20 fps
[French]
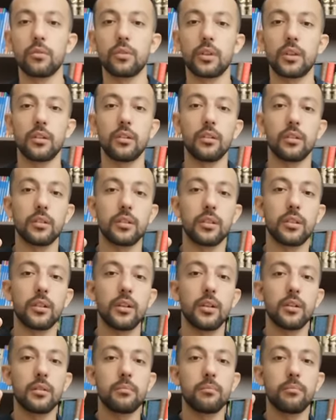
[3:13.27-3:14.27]
qui leur dit
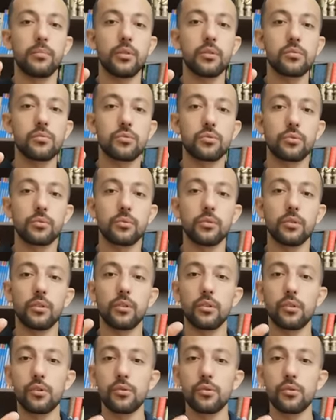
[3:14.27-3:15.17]
Bonjour,